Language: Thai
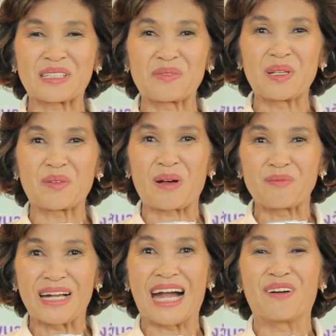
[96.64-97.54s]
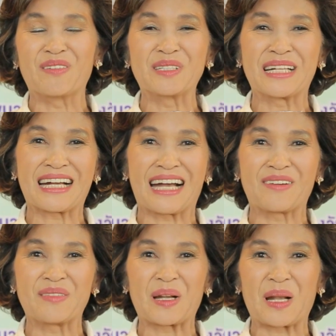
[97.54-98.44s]
อาจจะมีความเหงานะคะ
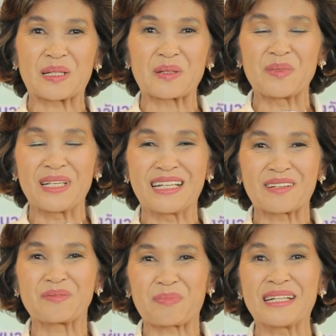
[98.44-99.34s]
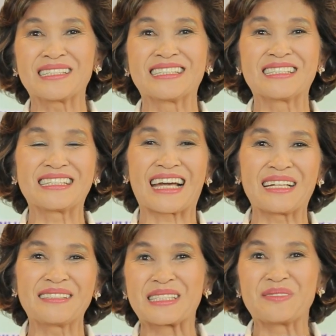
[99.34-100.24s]
มันอาจจะมีไปถึง
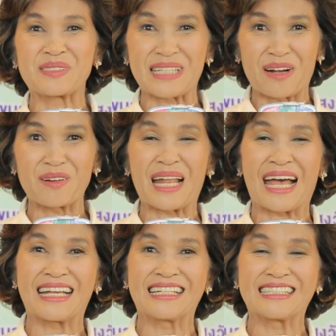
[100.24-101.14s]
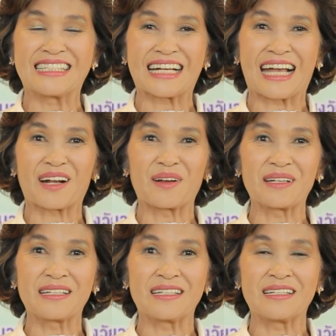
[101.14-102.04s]
ขั้นซึมเศร้าได้เลยนะคะก็
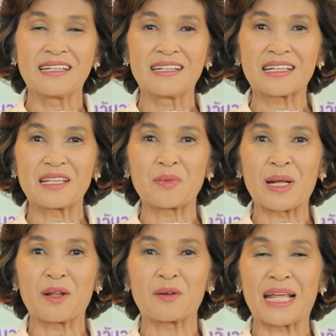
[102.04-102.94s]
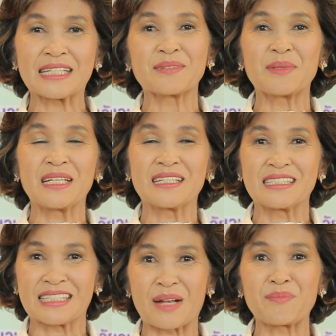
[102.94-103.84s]
เลยคิดว่าเราน่าจะมี
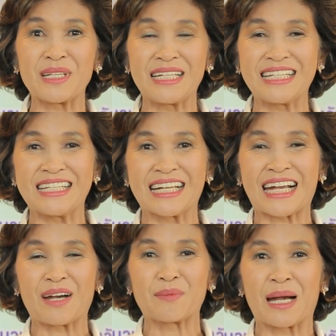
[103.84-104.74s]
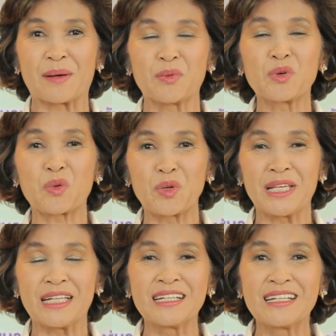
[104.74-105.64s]
กิจกรรมดีๆนะคะมาพูดคุ
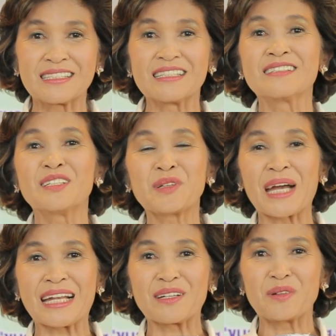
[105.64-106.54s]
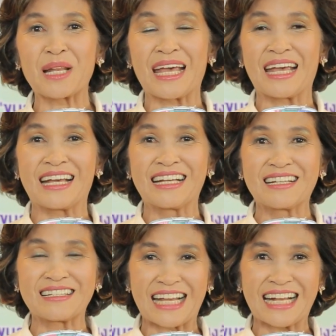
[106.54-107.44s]
ยถึงเรื่องการดูแล
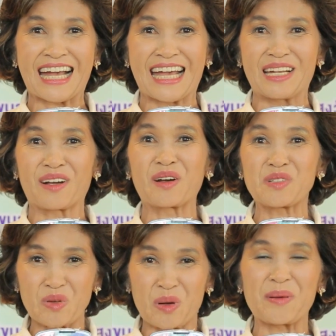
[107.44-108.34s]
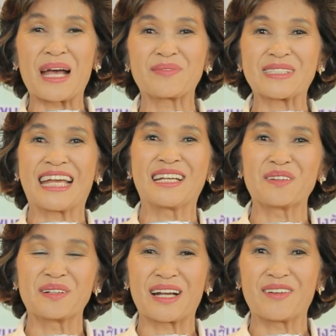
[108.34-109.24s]
ร่างกายแล้วก็สุขภาพใจ
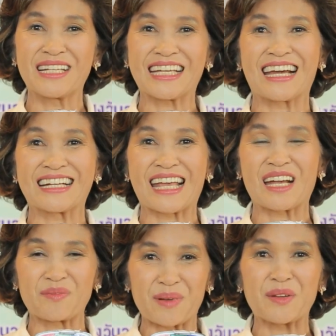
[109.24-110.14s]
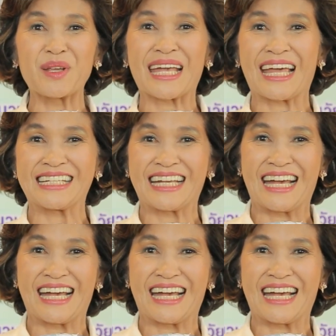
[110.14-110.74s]
ของเราให้แข็งแรงไปด้วยกัน